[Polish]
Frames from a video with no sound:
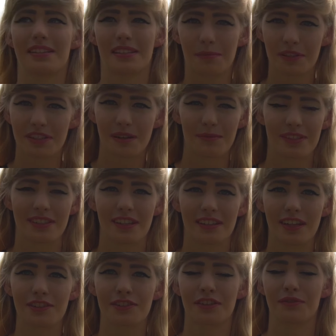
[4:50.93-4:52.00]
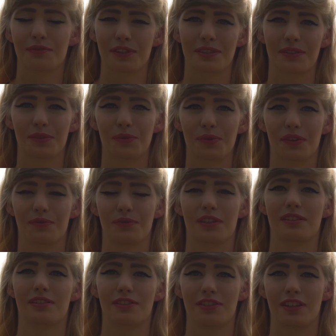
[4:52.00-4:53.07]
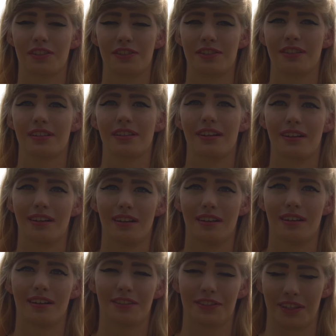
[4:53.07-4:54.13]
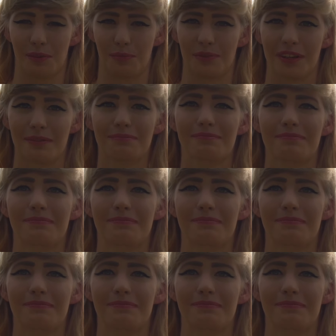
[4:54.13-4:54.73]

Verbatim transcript: Zapraszamy serdecznie 22-23 e, sierpnia.